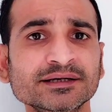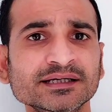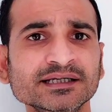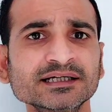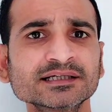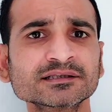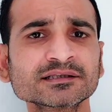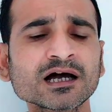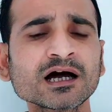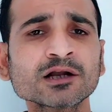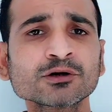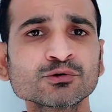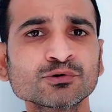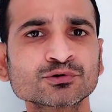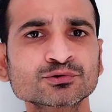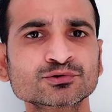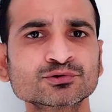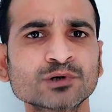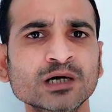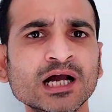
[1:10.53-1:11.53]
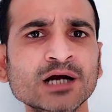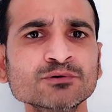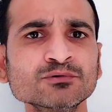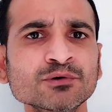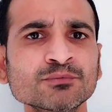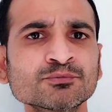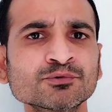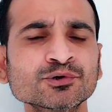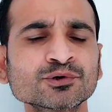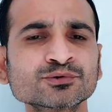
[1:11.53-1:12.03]
नेता लोग जो है
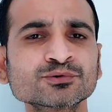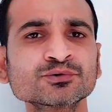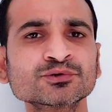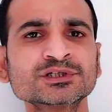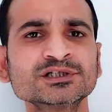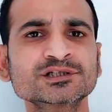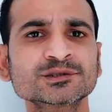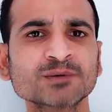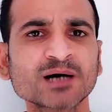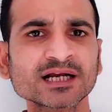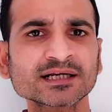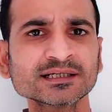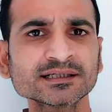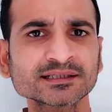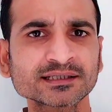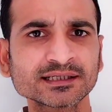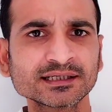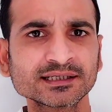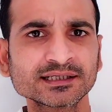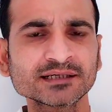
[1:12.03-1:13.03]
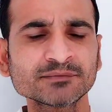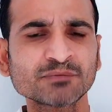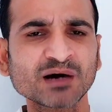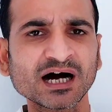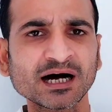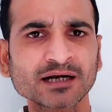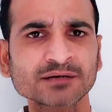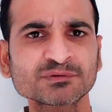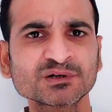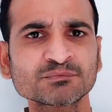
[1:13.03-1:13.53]
वो फोटो खिंचवाने के लिए
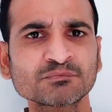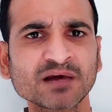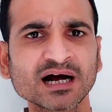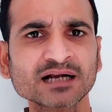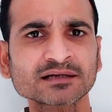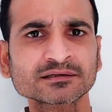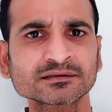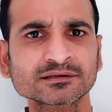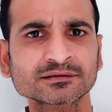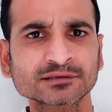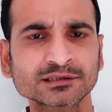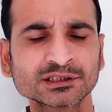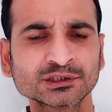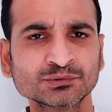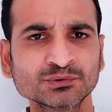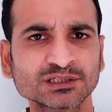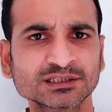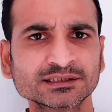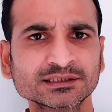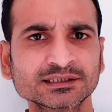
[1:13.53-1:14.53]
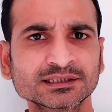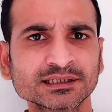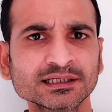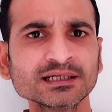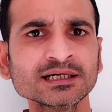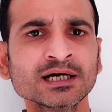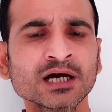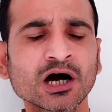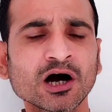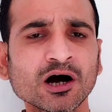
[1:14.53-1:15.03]
बाहर में मार करते हुए
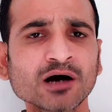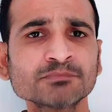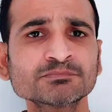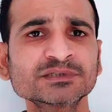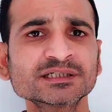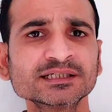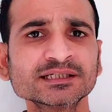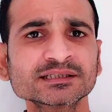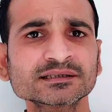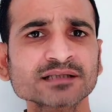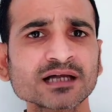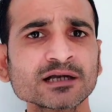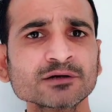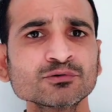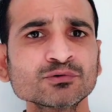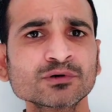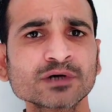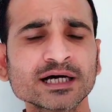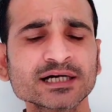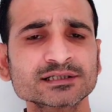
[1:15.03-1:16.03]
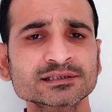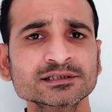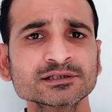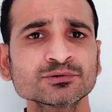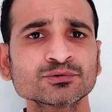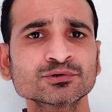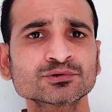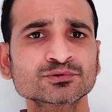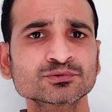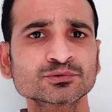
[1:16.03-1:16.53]
दिखे अब नेता लोग ऐसे
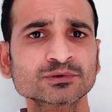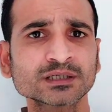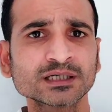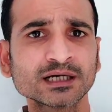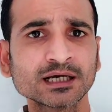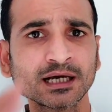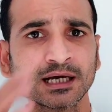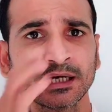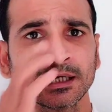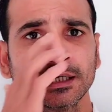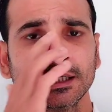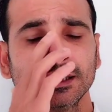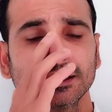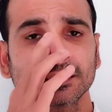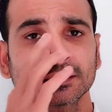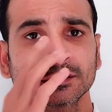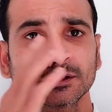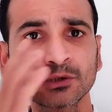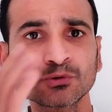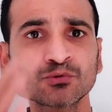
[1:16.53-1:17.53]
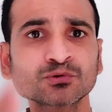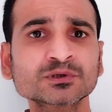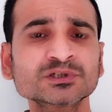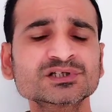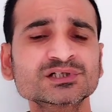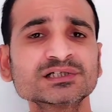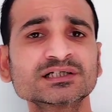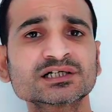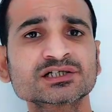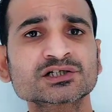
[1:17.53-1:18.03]
हो चुके हैं कि ये लोग
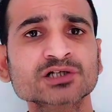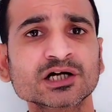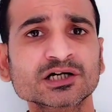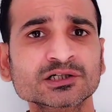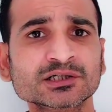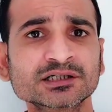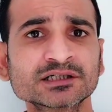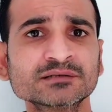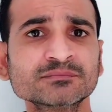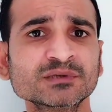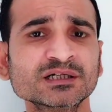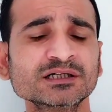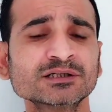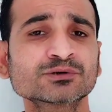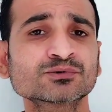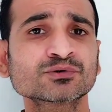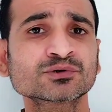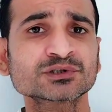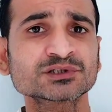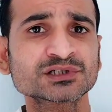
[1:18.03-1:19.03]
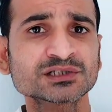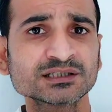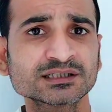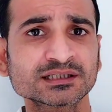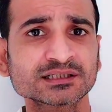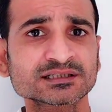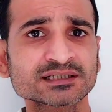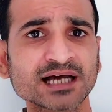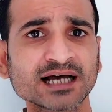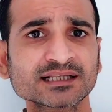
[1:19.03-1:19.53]
किसी के छठी में तो किसी
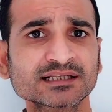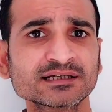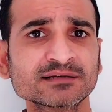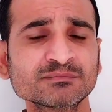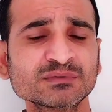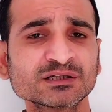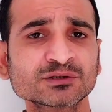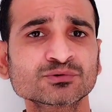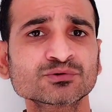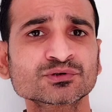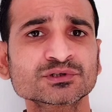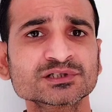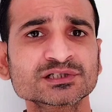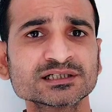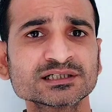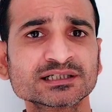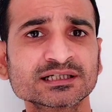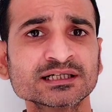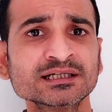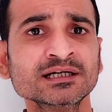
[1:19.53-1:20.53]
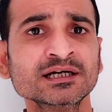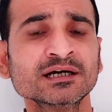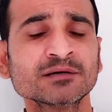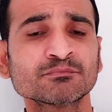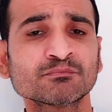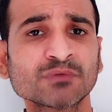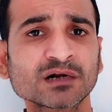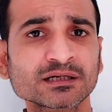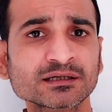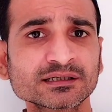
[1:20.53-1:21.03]
के शादी में तो किसी के
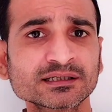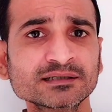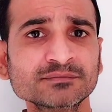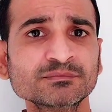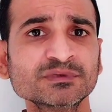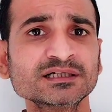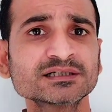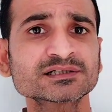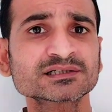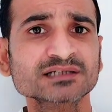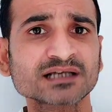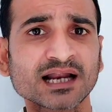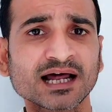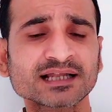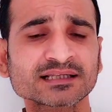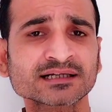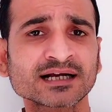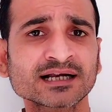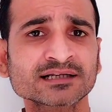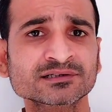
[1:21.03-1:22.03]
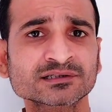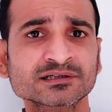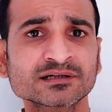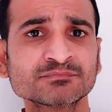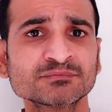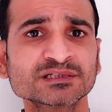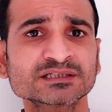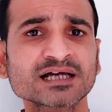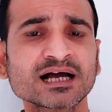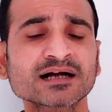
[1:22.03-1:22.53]
मरनी में श्राद्ध
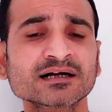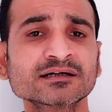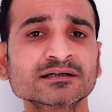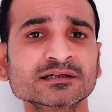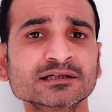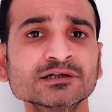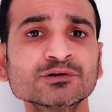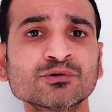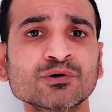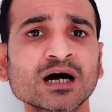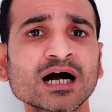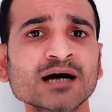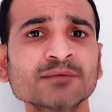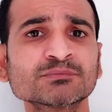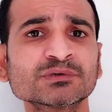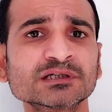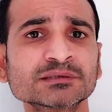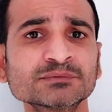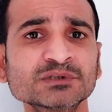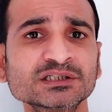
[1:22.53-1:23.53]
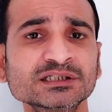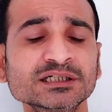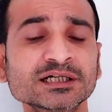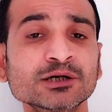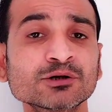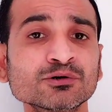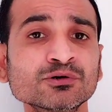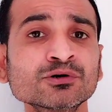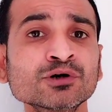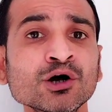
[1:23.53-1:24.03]
कार्यक्रम में जा कर के वहाँ पर भी ये
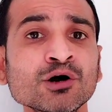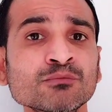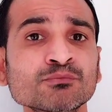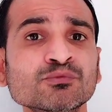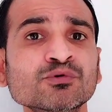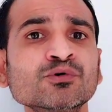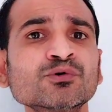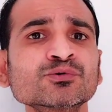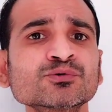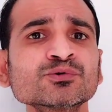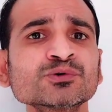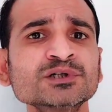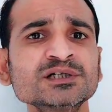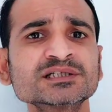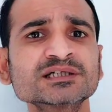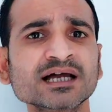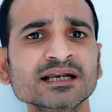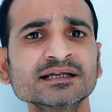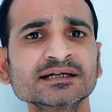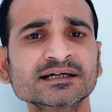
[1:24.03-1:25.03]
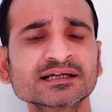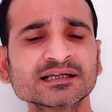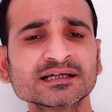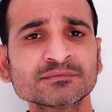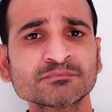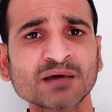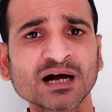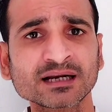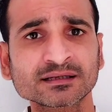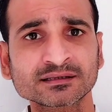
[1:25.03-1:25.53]
लोग फोटो खिंचाने के
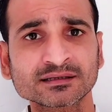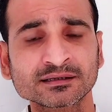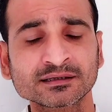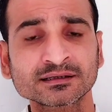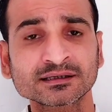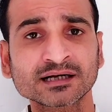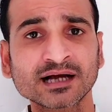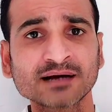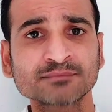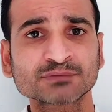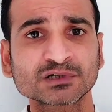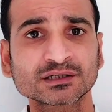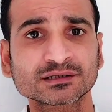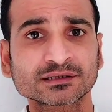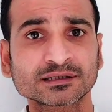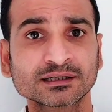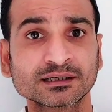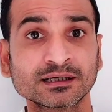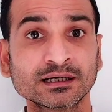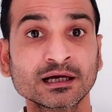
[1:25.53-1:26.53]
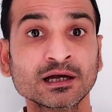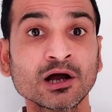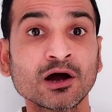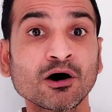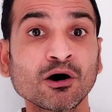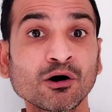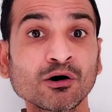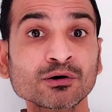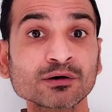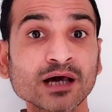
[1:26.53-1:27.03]
लिए मात्र काम करते हैं
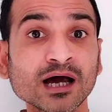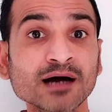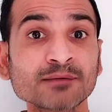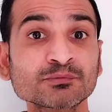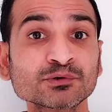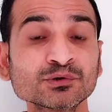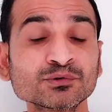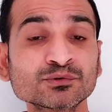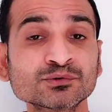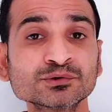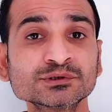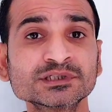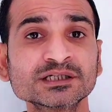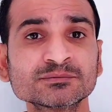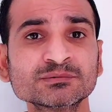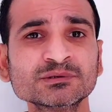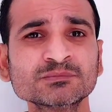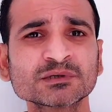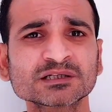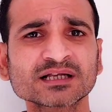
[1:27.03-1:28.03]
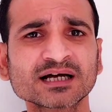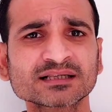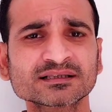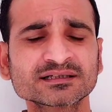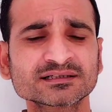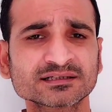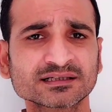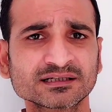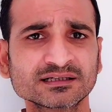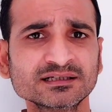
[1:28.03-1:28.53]
और आप लोगों को ये भी
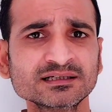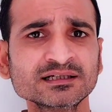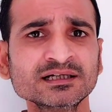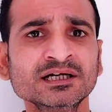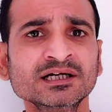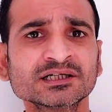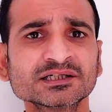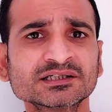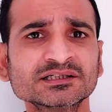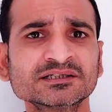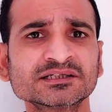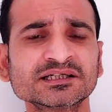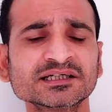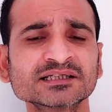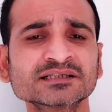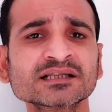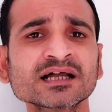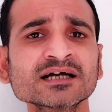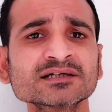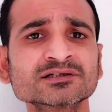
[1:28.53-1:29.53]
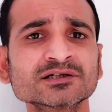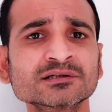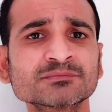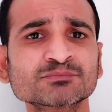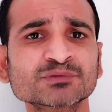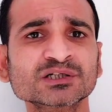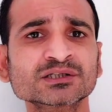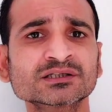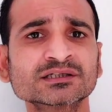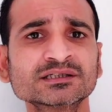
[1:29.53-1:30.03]
बताते चले कि नेता
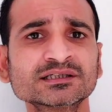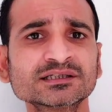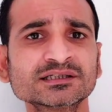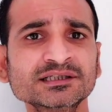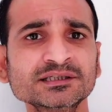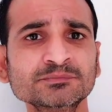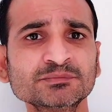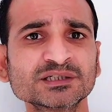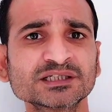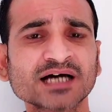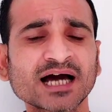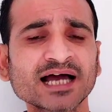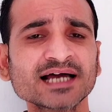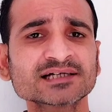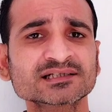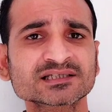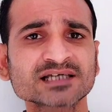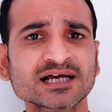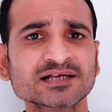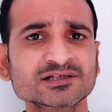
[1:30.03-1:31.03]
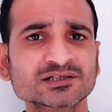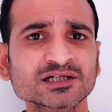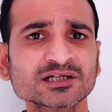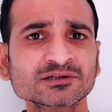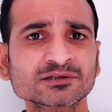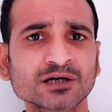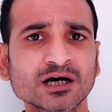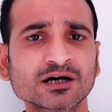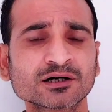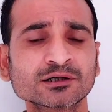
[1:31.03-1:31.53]
जनप्रतिनिधि विधायक
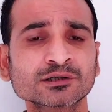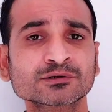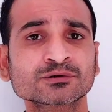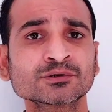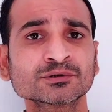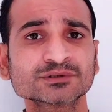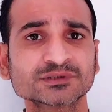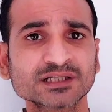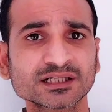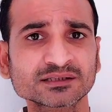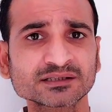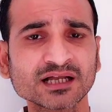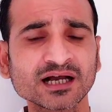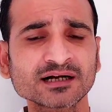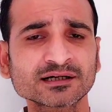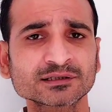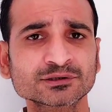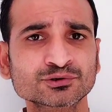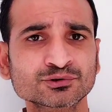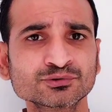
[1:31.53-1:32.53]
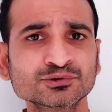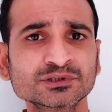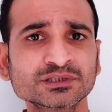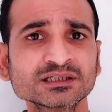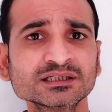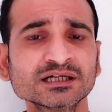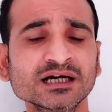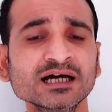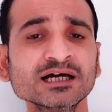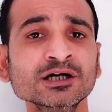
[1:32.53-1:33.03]
सांसद अगर जनता अगर
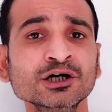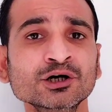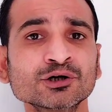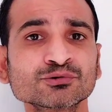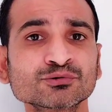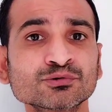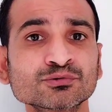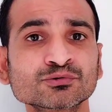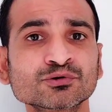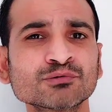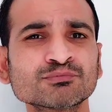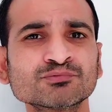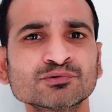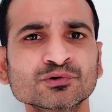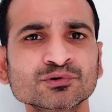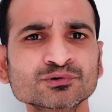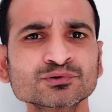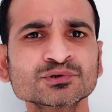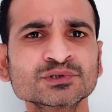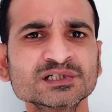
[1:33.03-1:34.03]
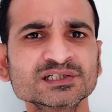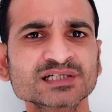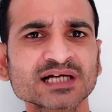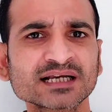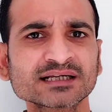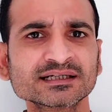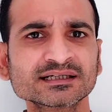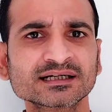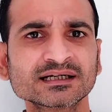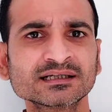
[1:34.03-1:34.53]
चुनती है तो उनको फोटो
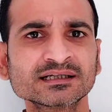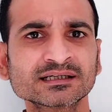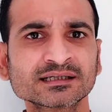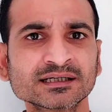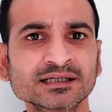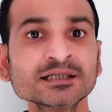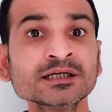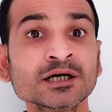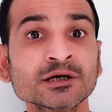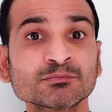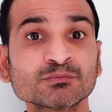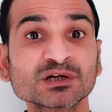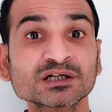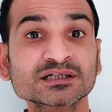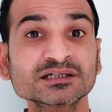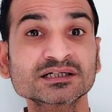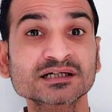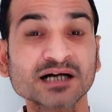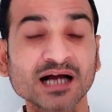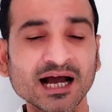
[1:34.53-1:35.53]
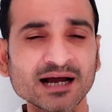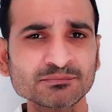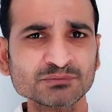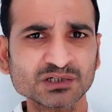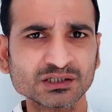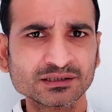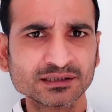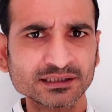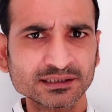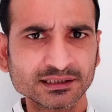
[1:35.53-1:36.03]
खिंचाने के लिए नहीं बल्कि काम
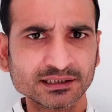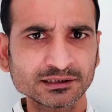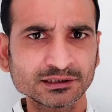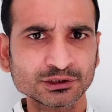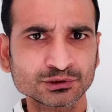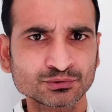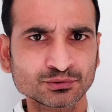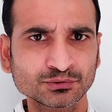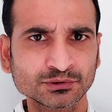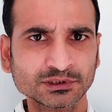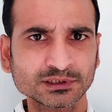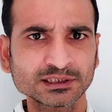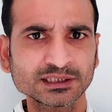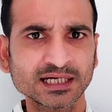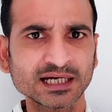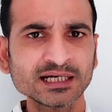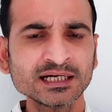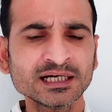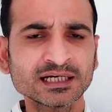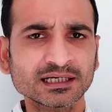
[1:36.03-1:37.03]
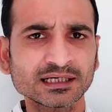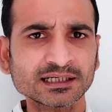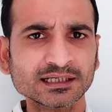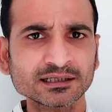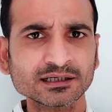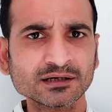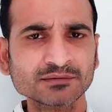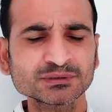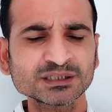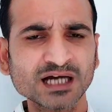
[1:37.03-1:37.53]
करने के लिए चुनती है
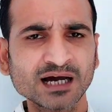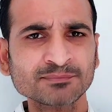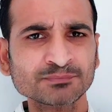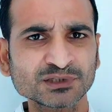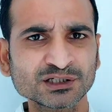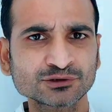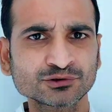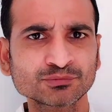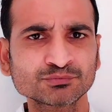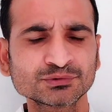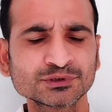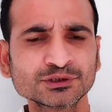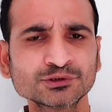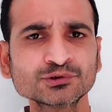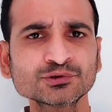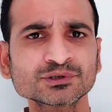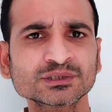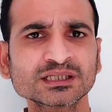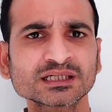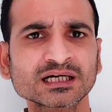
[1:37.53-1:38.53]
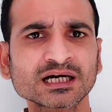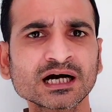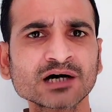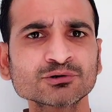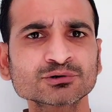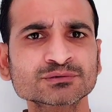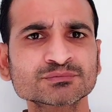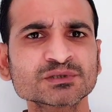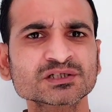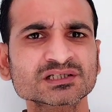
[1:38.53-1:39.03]
लेकिन अभी आपने जो वीडियो देखा
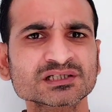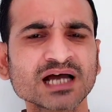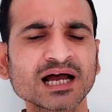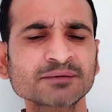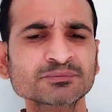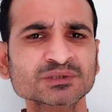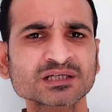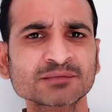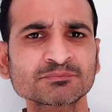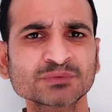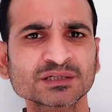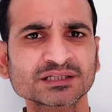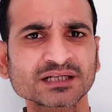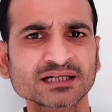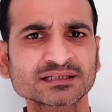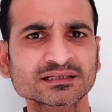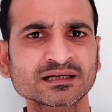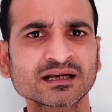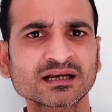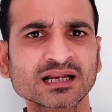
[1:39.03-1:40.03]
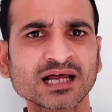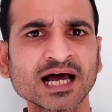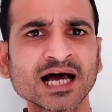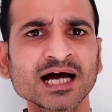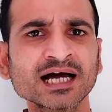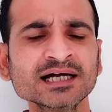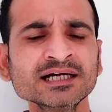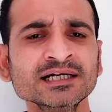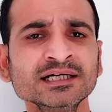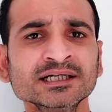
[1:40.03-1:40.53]
उसमें साफ साफ पता चल रहा
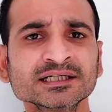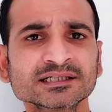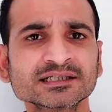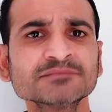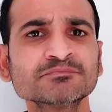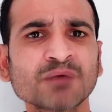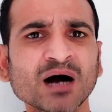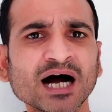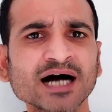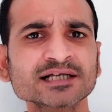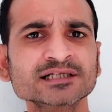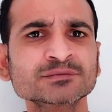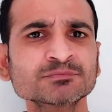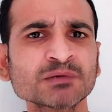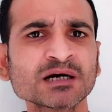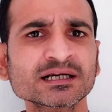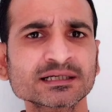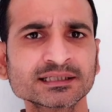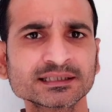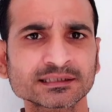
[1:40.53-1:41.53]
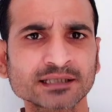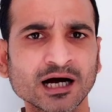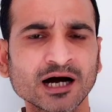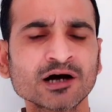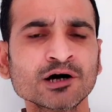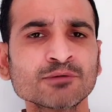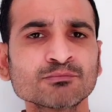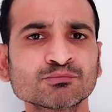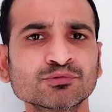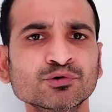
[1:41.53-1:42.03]
है कि भाजपा नेता
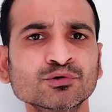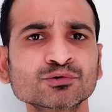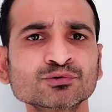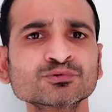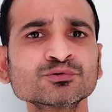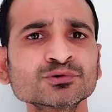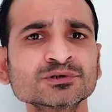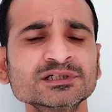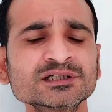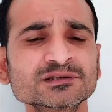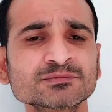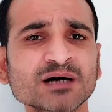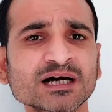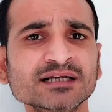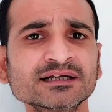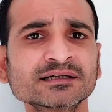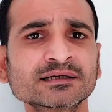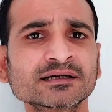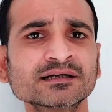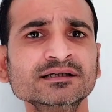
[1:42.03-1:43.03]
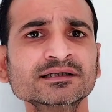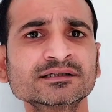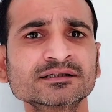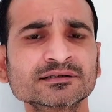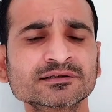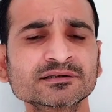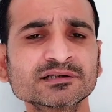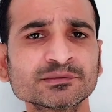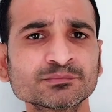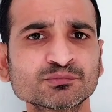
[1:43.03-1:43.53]
फोटो खिंचवाने के लिए
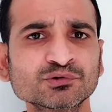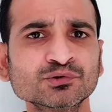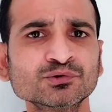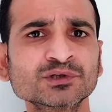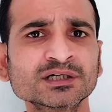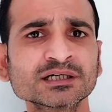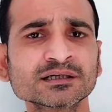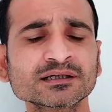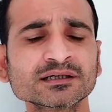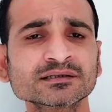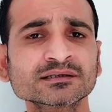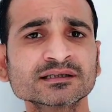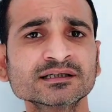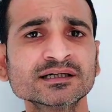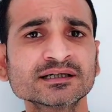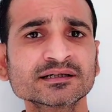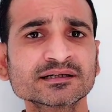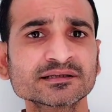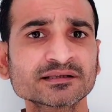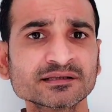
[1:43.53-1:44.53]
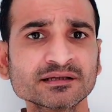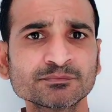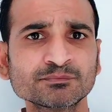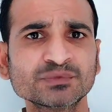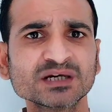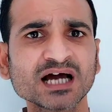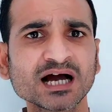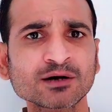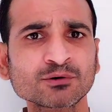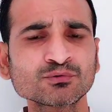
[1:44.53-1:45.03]
कितने भूखे रहते हैं कितने
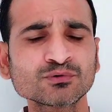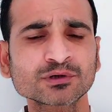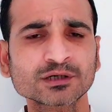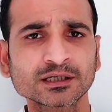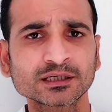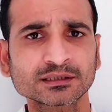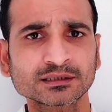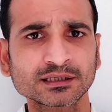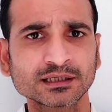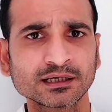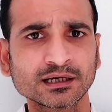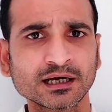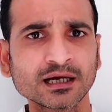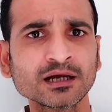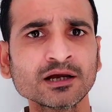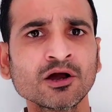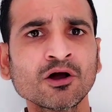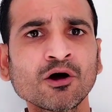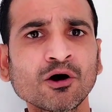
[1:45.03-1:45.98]
व्याकुल रहते हैं